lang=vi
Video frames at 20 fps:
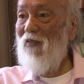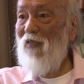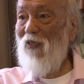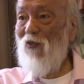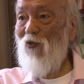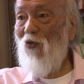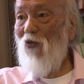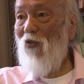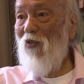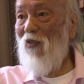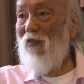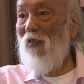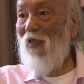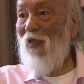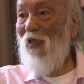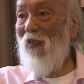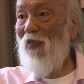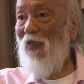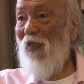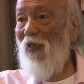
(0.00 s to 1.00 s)
Thế thôi, thế
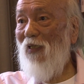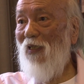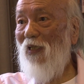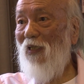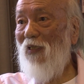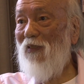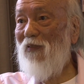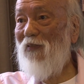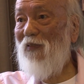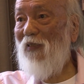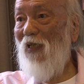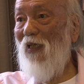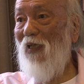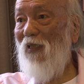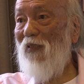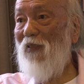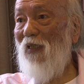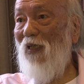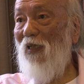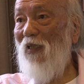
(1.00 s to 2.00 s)
là đến là thế là
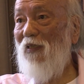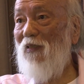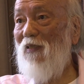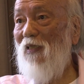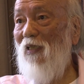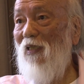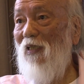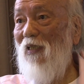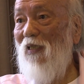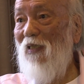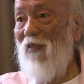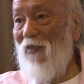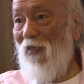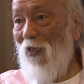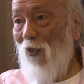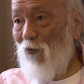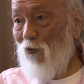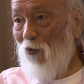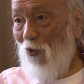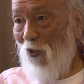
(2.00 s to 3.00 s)
hết.
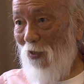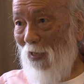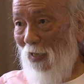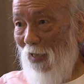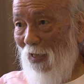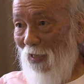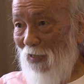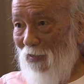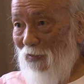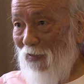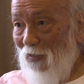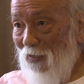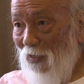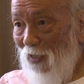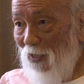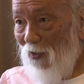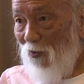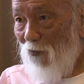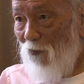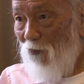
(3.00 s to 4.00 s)
Theo trò nghe lần thứ nhất,